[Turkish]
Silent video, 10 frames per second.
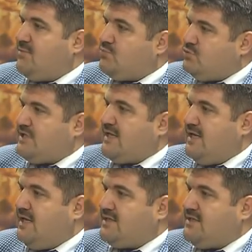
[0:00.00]
bu
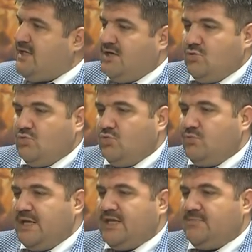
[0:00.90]
senelerde
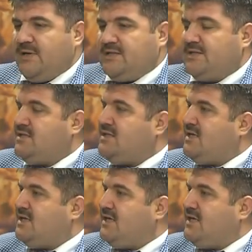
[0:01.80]
umre ibadetini yerine